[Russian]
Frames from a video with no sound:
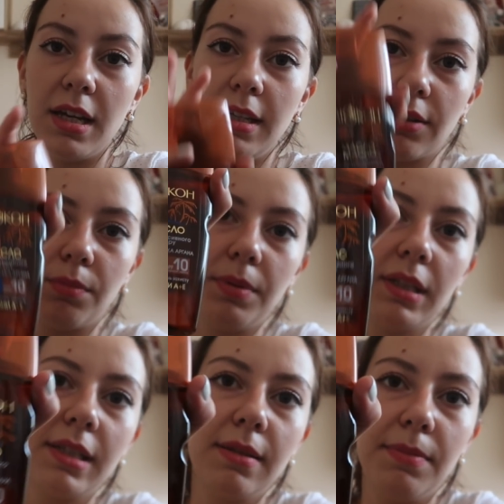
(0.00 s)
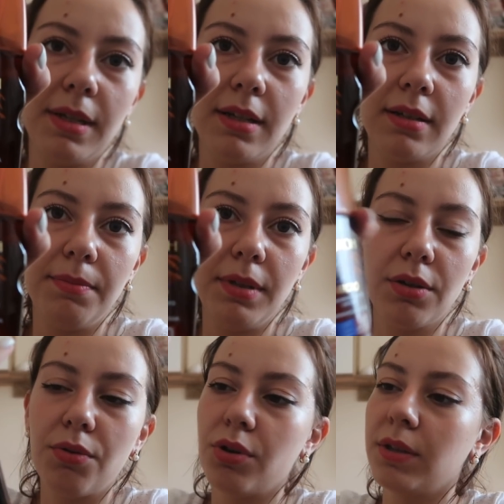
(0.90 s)
Я купила себе
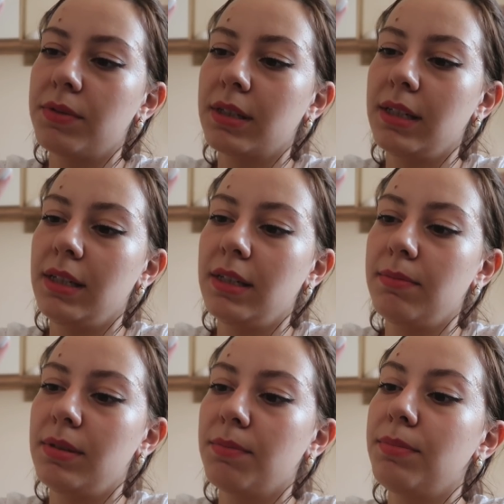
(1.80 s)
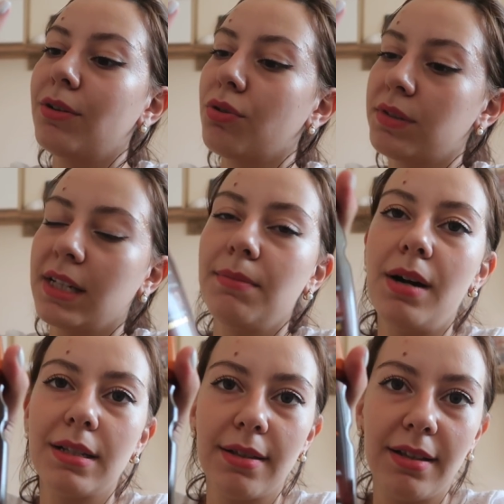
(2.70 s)
биоконовский, биоконовское
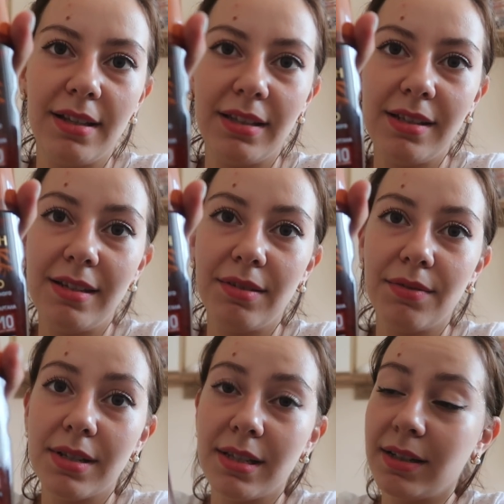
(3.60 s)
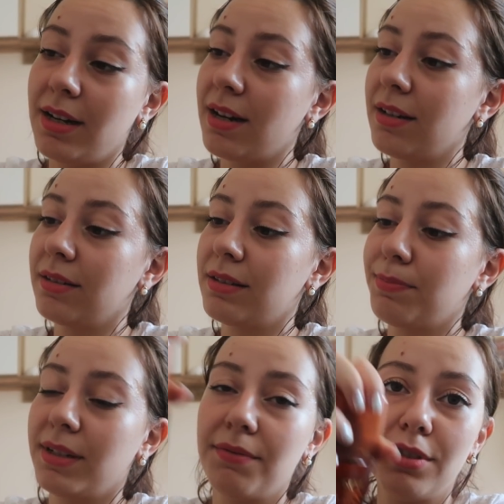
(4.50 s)
масло для интенсивного загара,
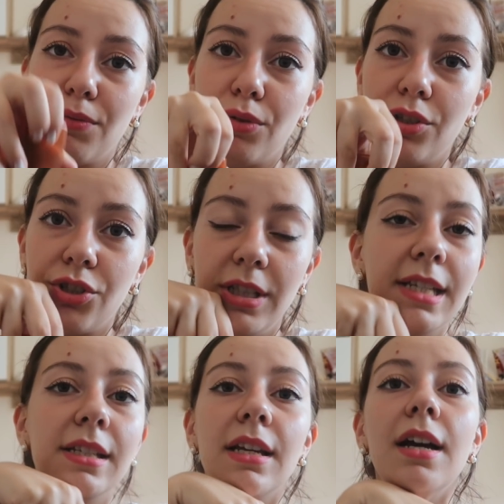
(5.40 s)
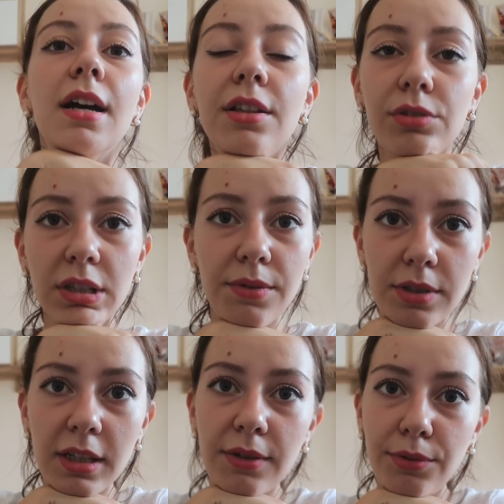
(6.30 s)
SPF всего лишь 10. Но я
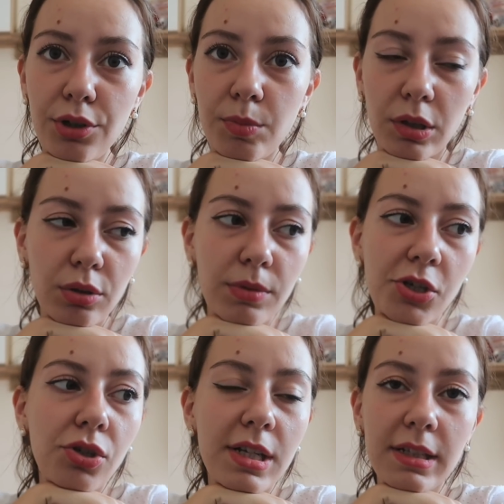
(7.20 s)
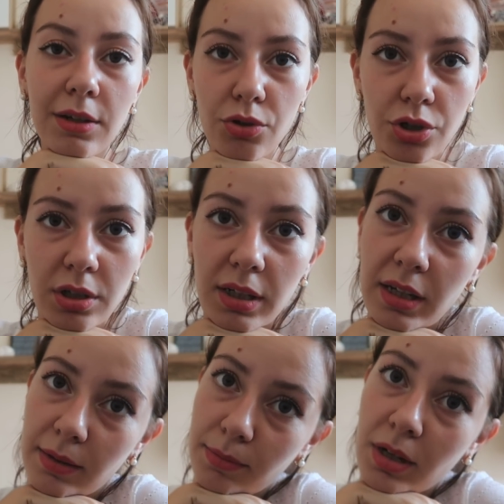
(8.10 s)
взяла его, и у меня дома еще есть хороший
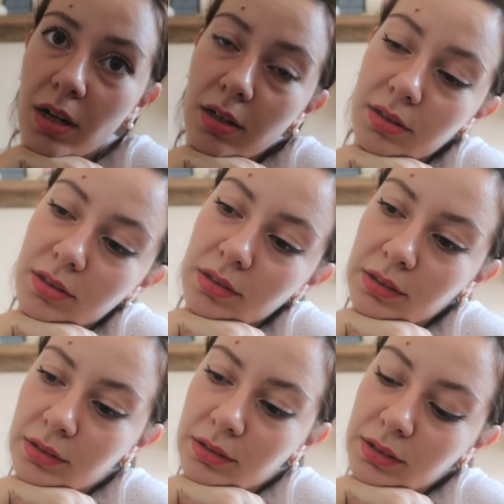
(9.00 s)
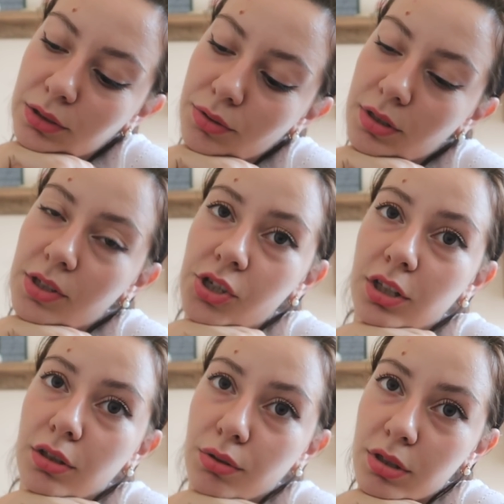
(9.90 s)
крем э, э
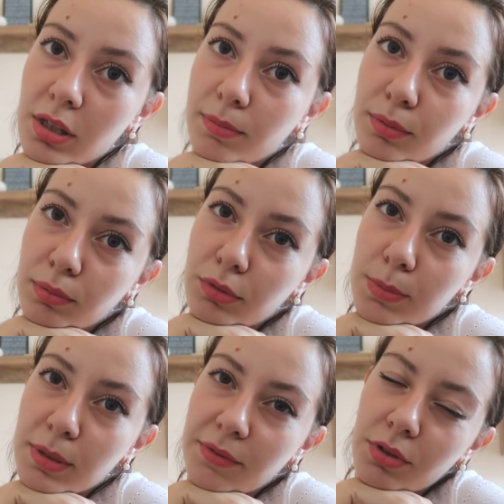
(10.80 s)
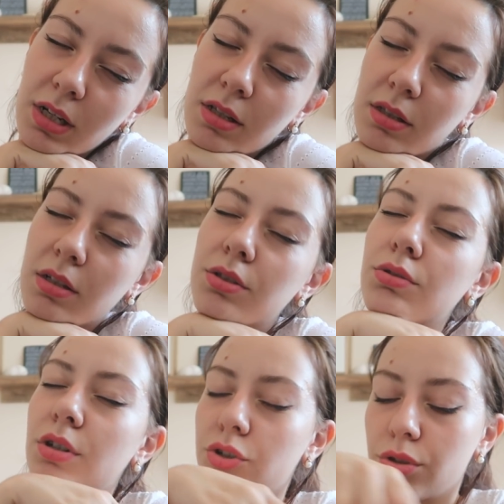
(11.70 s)
солнцезащитный, то есть там, по-моему, SPF 30 или
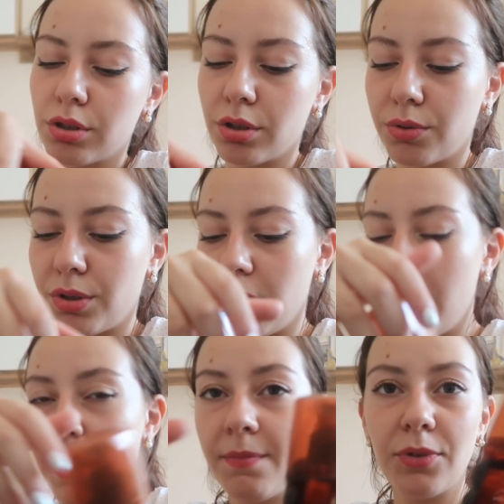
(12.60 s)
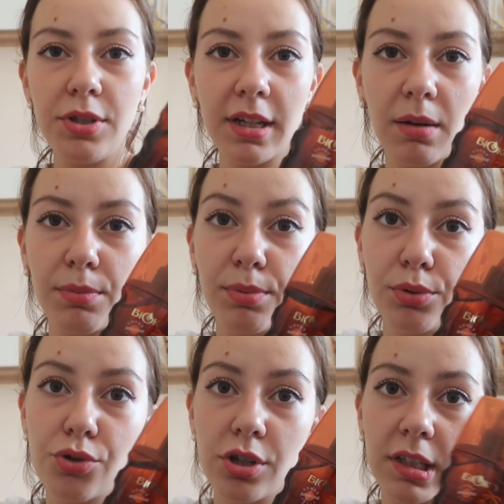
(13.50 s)
40, что-то такое. То есть я как бы
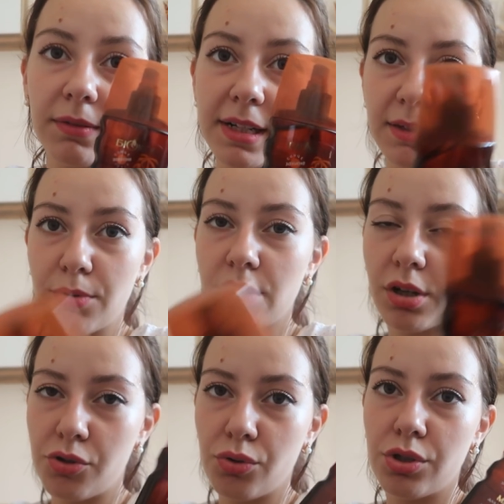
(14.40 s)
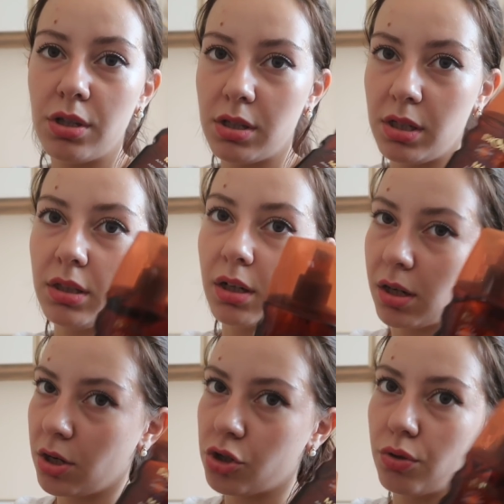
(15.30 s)
буду чередовать. Я просто хочу очень сильно,
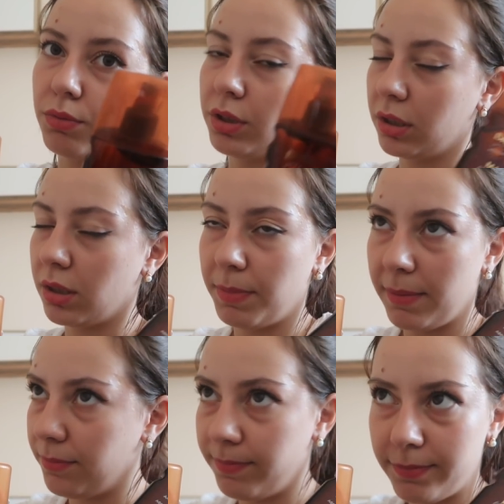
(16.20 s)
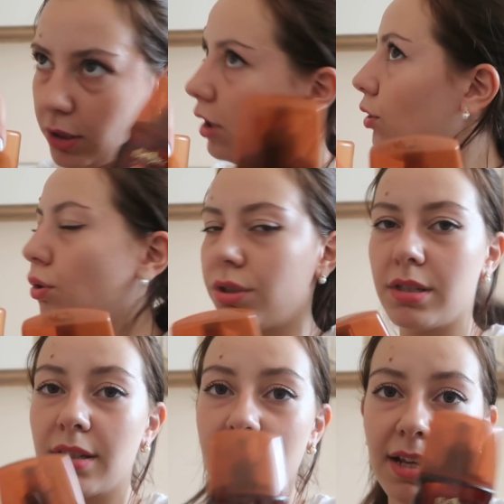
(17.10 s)
хорошо, вот так прям
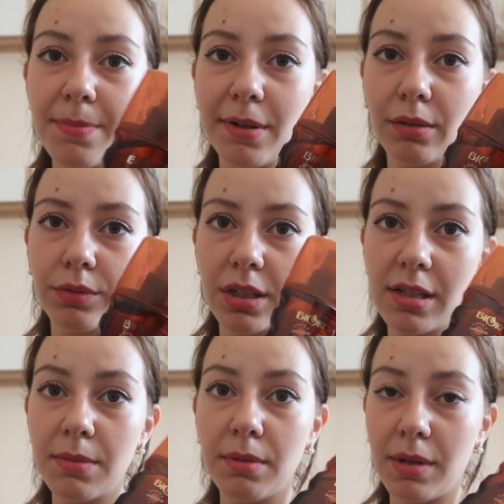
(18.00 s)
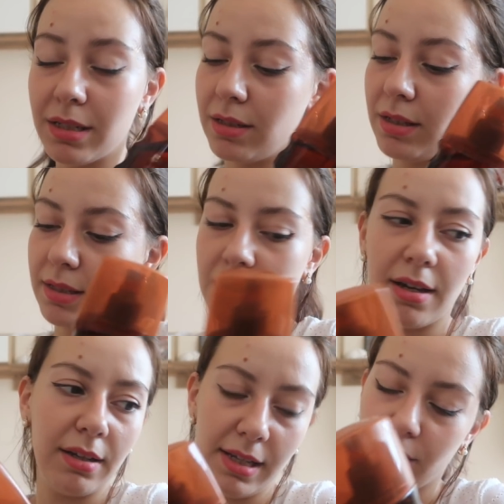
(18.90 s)
серьезно загореть, поэтому взяла себе масло для
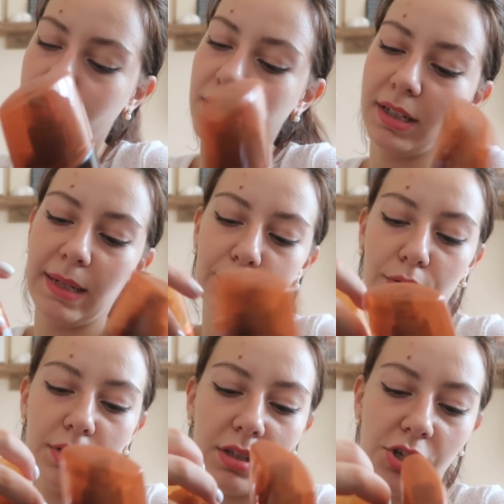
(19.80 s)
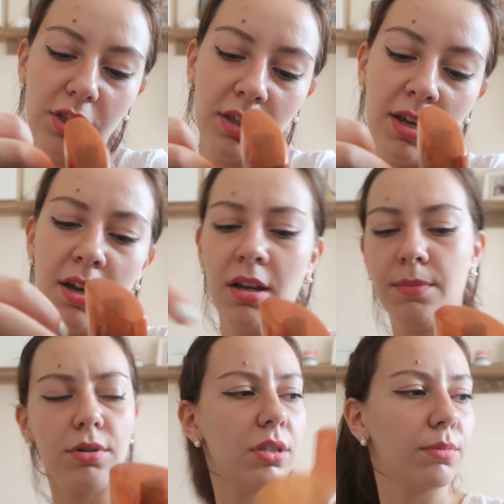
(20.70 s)
загара, есть у меня крем солнцезащитный.
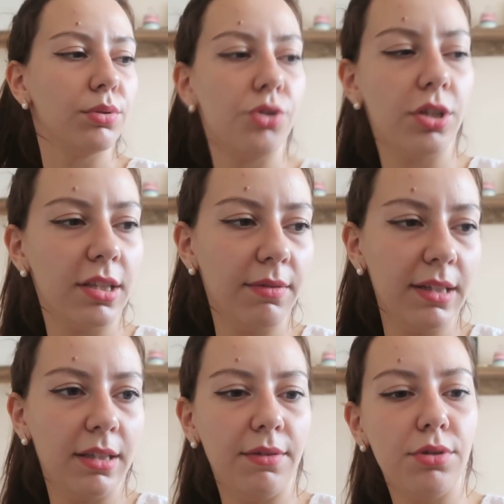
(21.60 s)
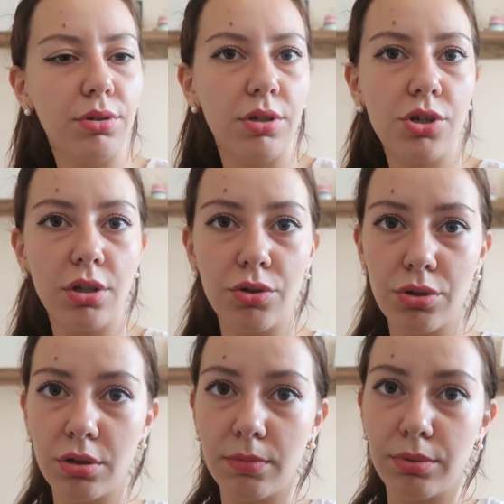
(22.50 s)
Просто буду чередовать, да и все. Я считаю,
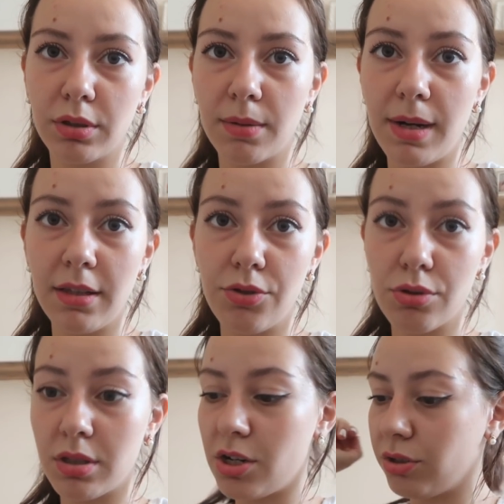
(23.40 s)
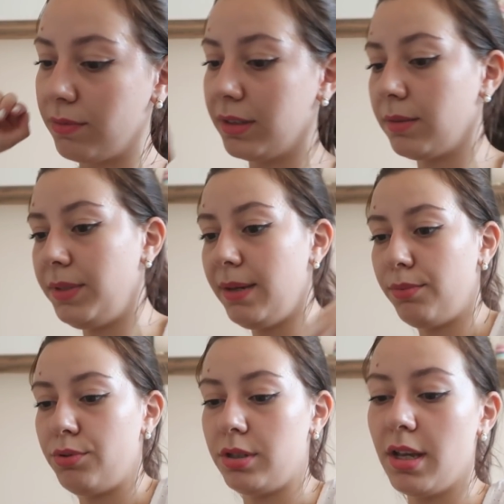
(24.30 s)
что это будет нормально, ничего страшного в этом не
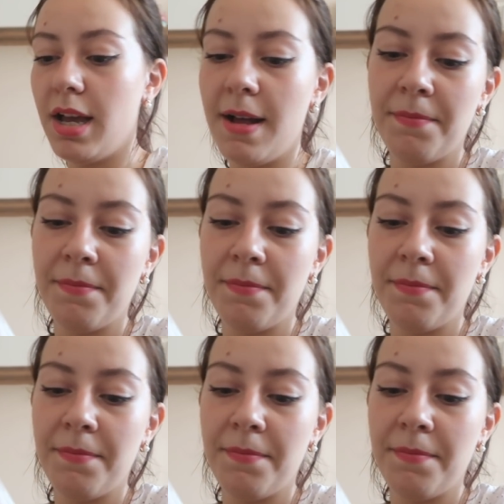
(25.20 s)
будет.